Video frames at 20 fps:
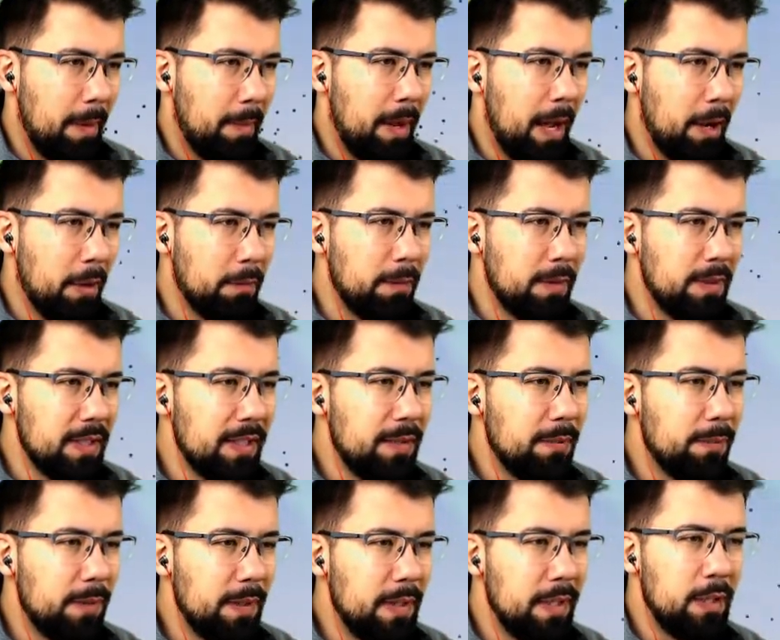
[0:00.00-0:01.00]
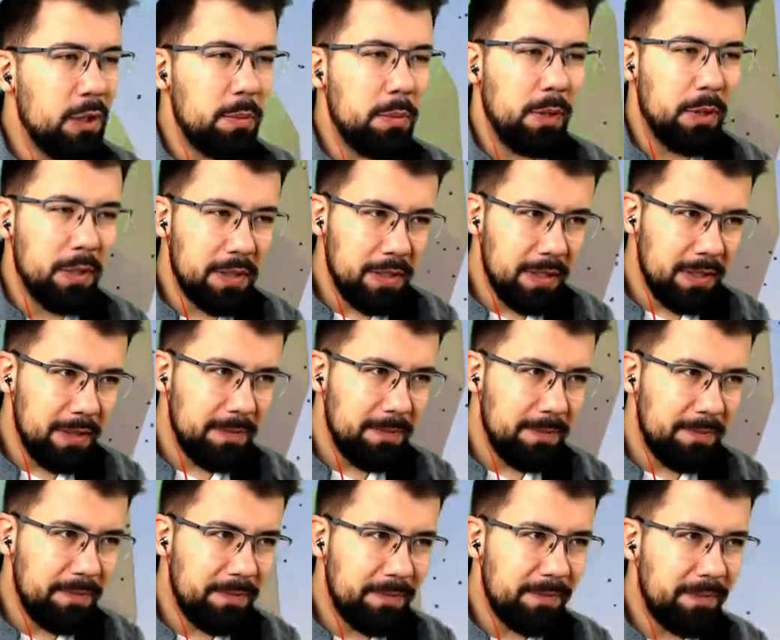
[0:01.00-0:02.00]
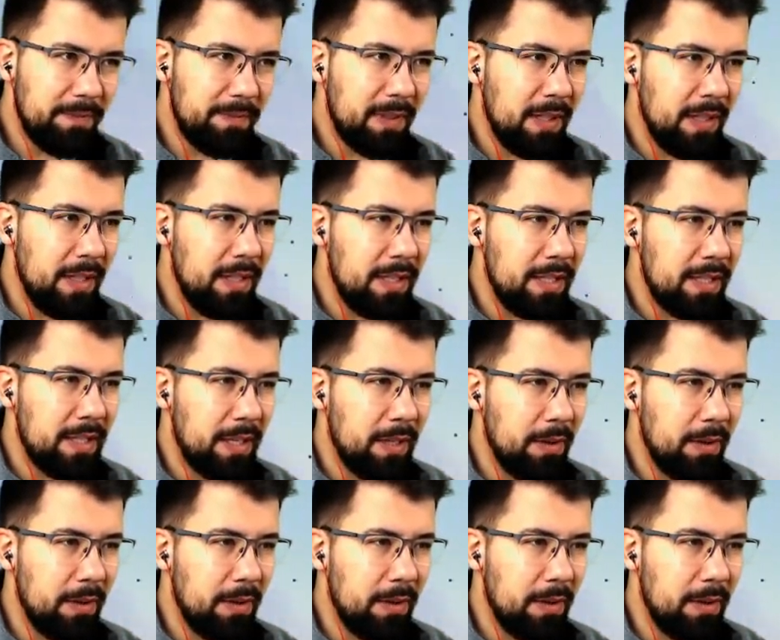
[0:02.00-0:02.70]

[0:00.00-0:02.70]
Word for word: an und für sich finde ich das Spiel lustig. Äh, ich hatte auch